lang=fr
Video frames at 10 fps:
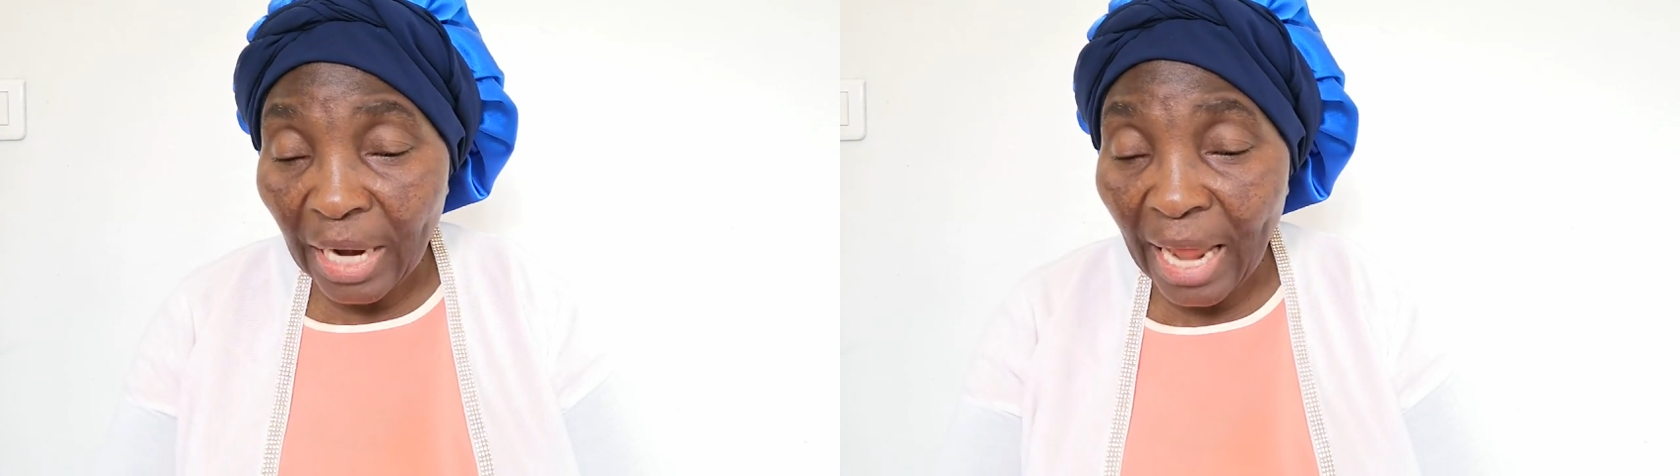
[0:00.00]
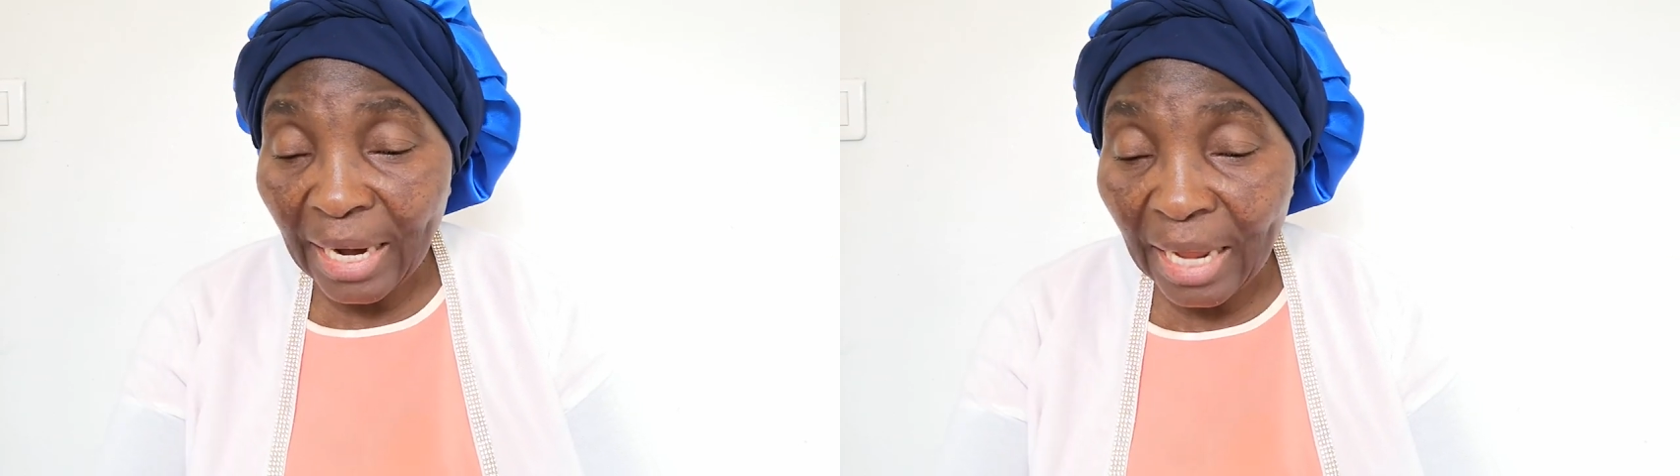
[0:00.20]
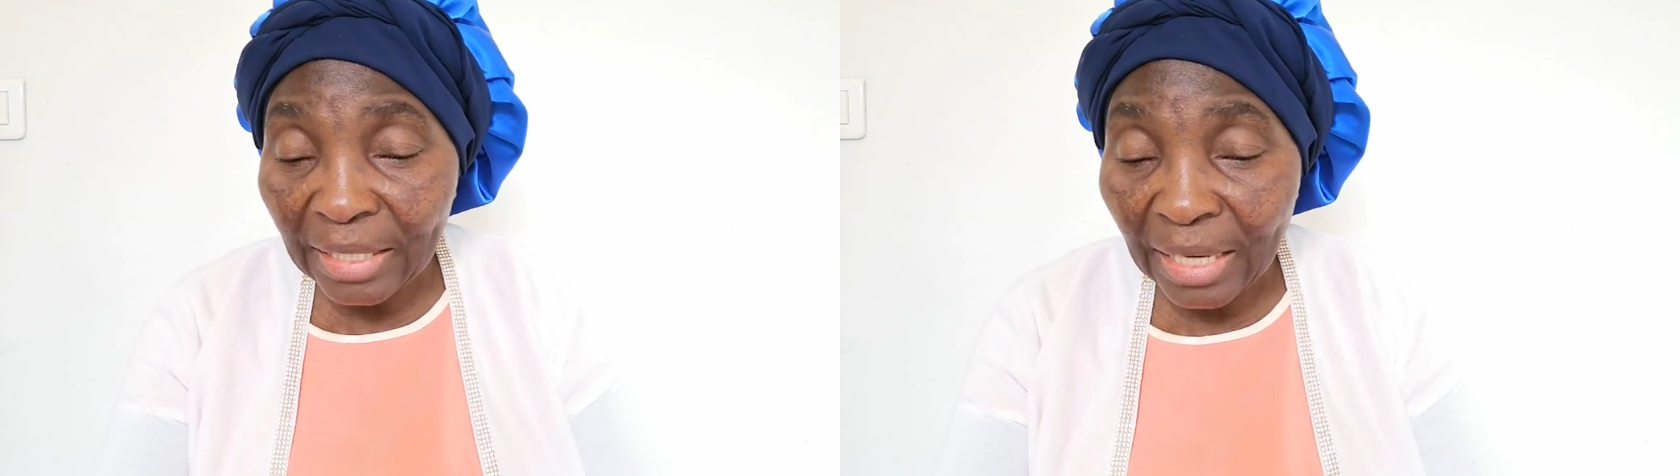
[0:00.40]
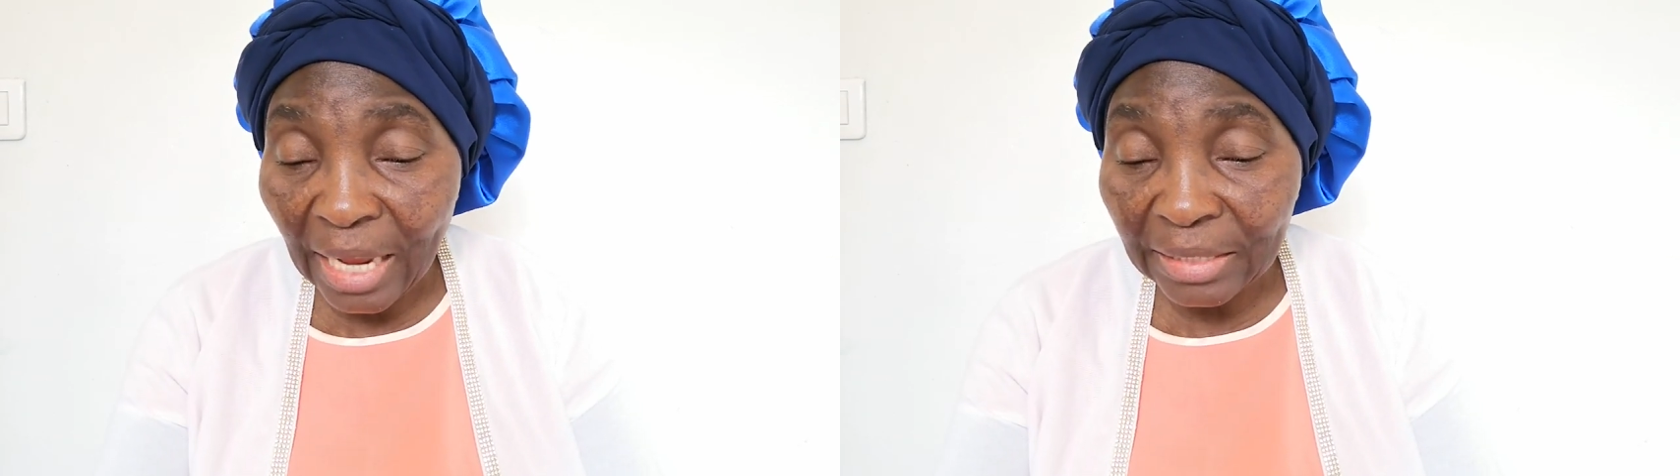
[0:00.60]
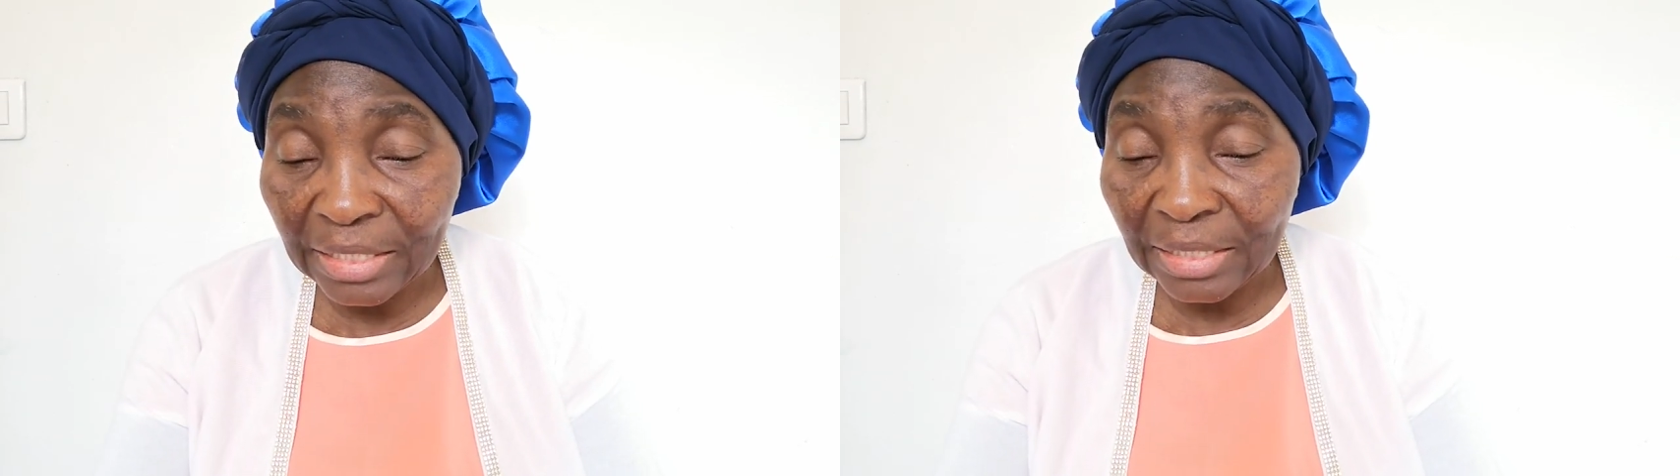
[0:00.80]
là, là, il
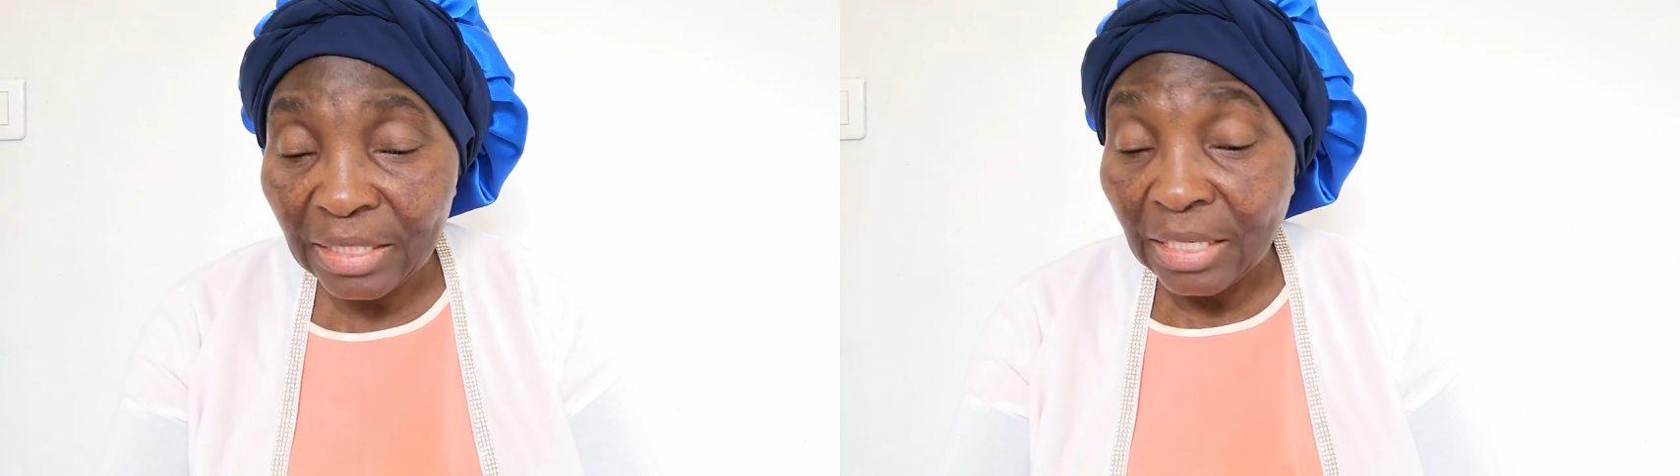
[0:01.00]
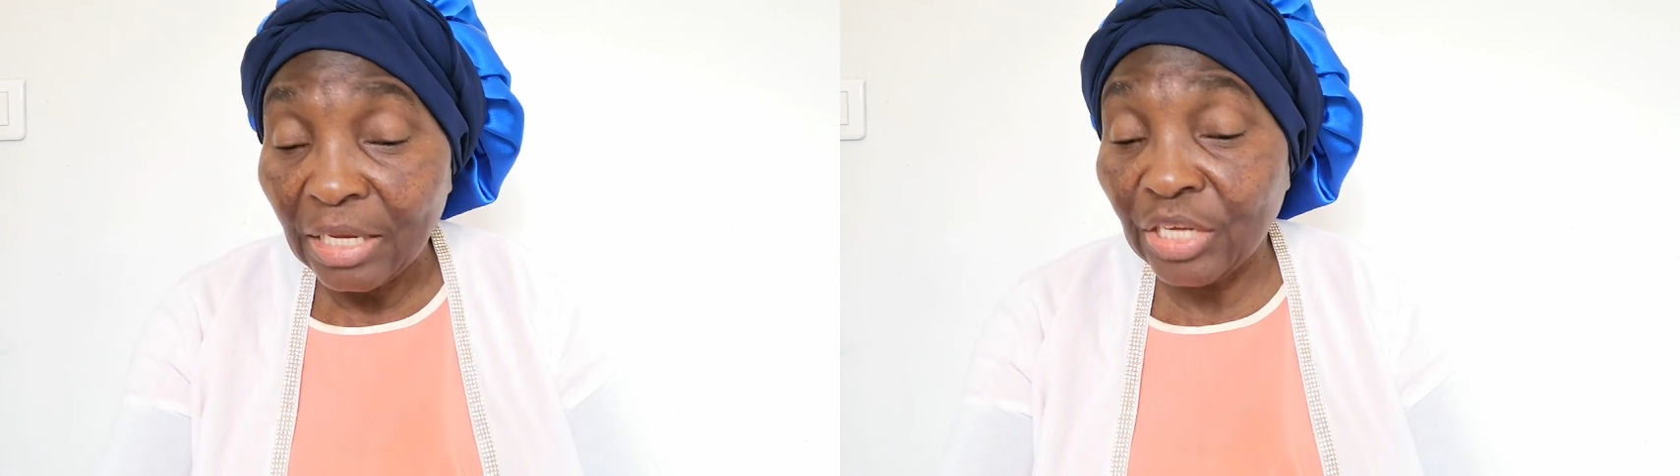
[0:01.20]
a dit,